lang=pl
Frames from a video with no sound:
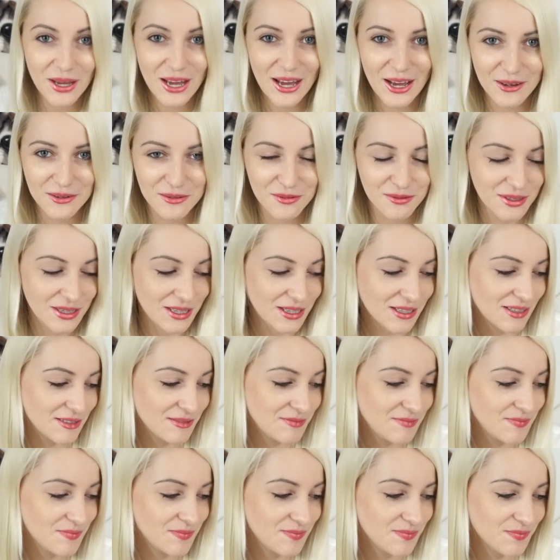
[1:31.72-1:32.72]
Beaver.
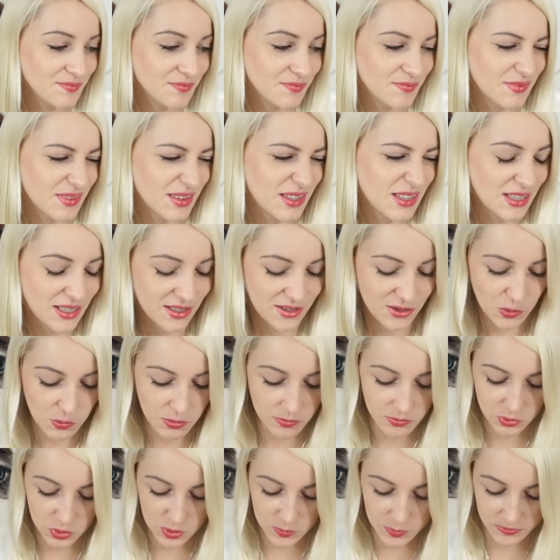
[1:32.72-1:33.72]
Nie, nie
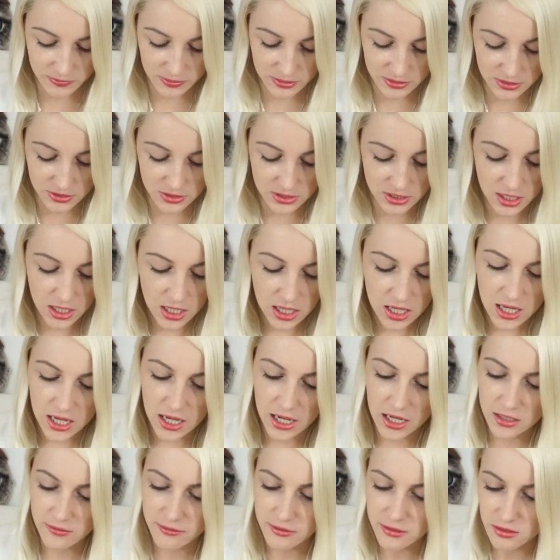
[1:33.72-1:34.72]
umiem tego powiedzieć.
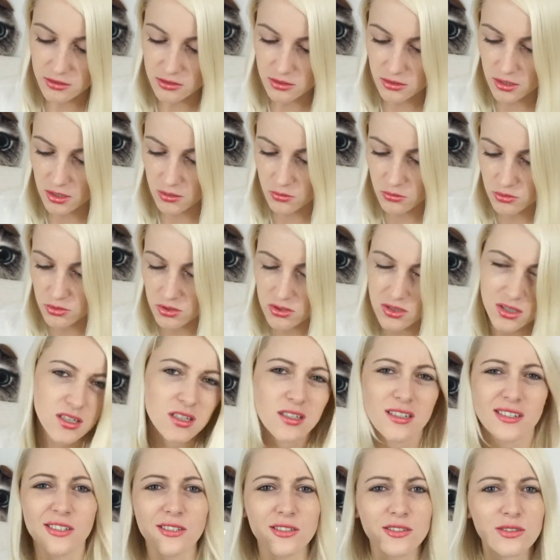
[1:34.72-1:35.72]
Ale wiecie co, ja już
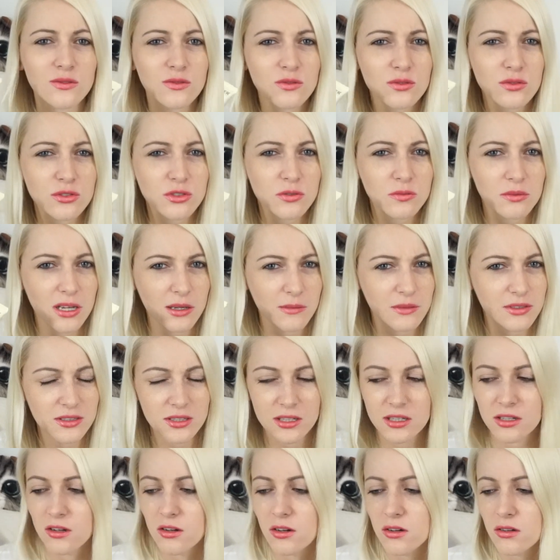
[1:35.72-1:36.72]
e, coś miałam z
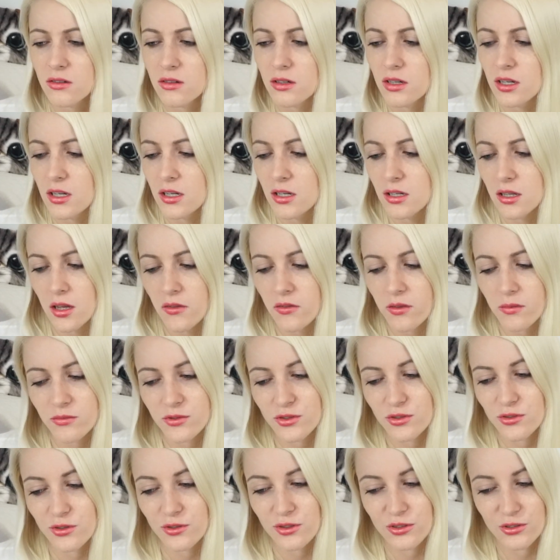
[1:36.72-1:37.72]
tego. Nie wiem,
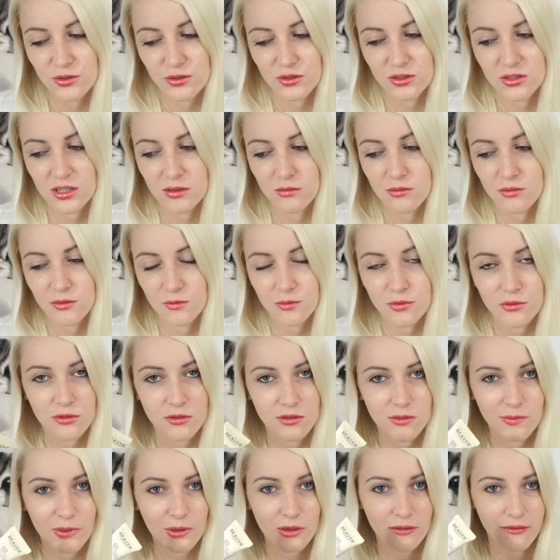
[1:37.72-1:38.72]
czy to nie jest to samo,
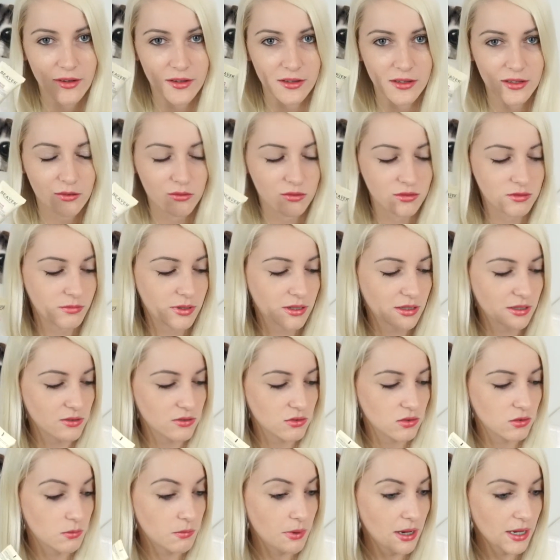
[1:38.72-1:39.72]
bo opakowanie jakoś
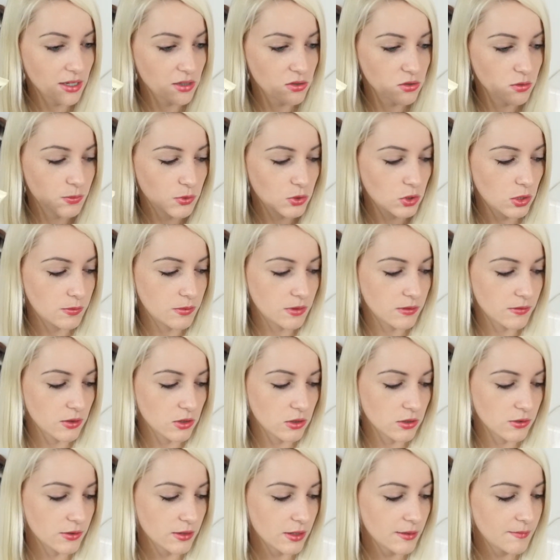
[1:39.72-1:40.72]
bardzo, bardzo podobnie
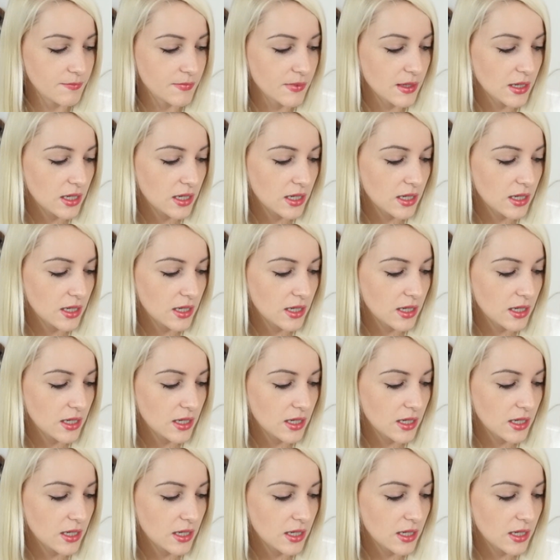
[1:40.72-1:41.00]
wygląda.